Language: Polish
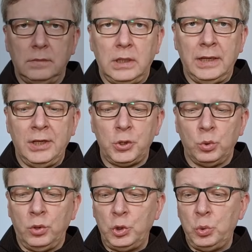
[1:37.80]
Adaś
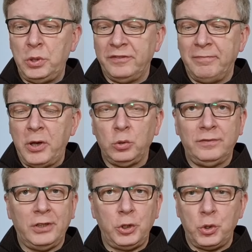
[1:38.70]
urodził się w maju
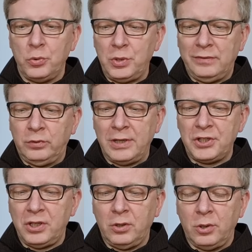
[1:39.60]

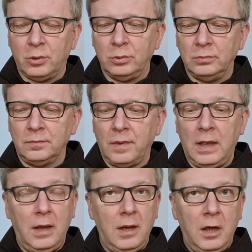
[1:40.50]
2012 roku.
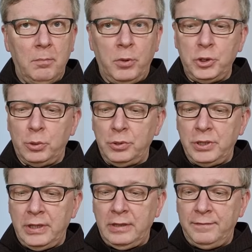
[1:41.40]
Począł
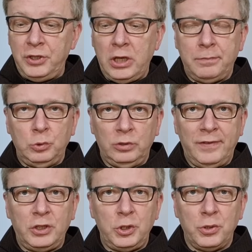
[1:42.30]
się w sierpniu
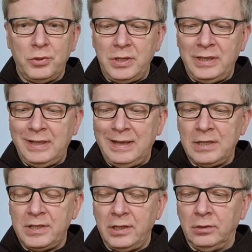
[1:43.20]

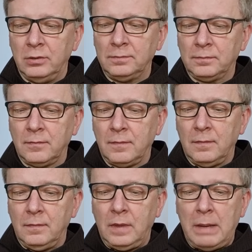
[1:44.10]
2011.
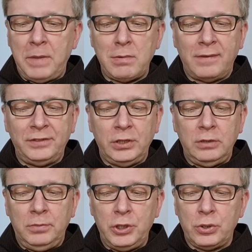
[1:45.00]
Miałam
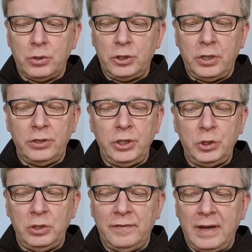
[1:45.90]
wtedy blisko
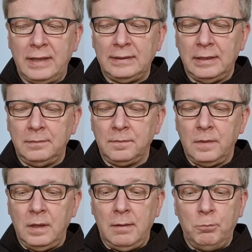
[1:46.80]
42 lata.
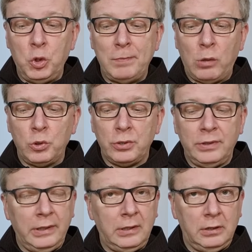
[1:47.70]
Mój
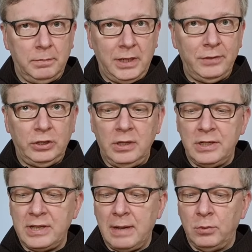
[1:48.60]
małżonek prawie tyle
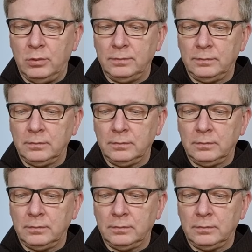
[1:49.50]
samo.